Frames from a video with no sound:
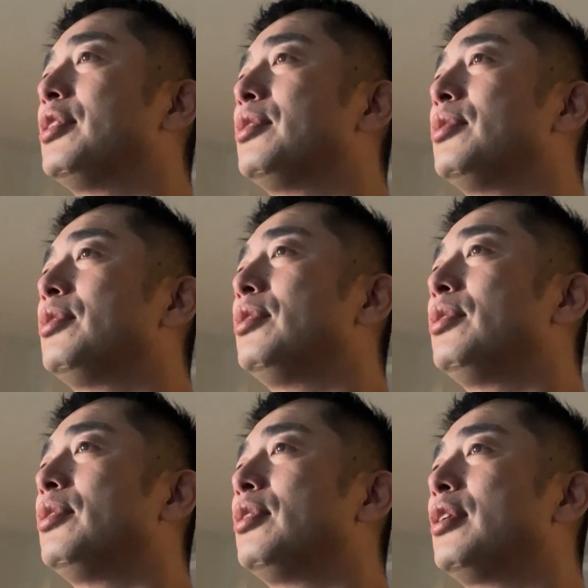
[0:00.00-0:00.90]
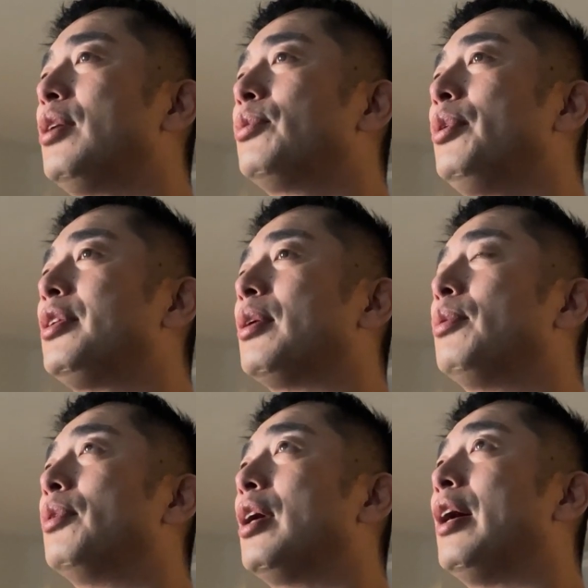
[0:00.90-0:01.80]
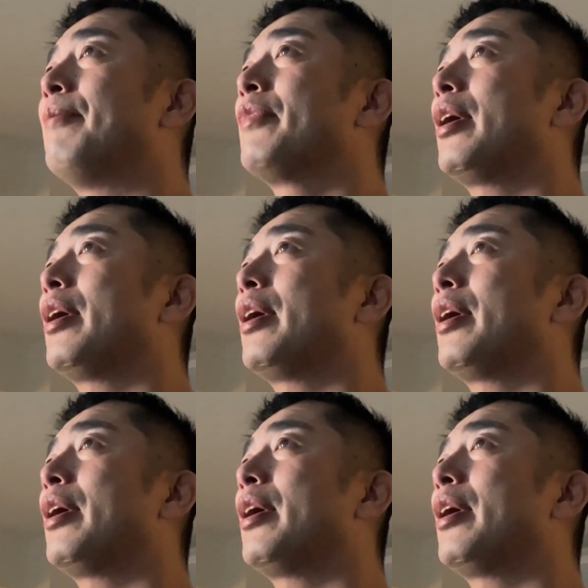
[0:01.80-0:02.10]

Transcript: 節が動いた方が、